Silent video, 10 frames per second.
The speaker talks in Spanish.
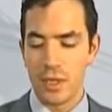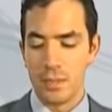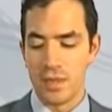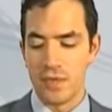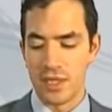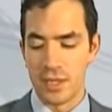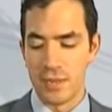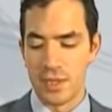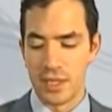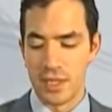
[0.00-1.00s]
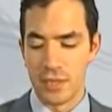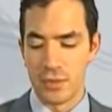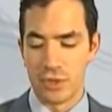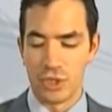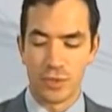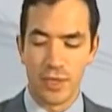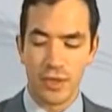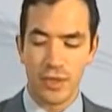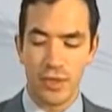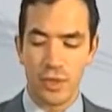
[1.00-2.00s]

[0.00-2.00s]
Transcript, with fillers: Perfectamente, añadimos, si os parece,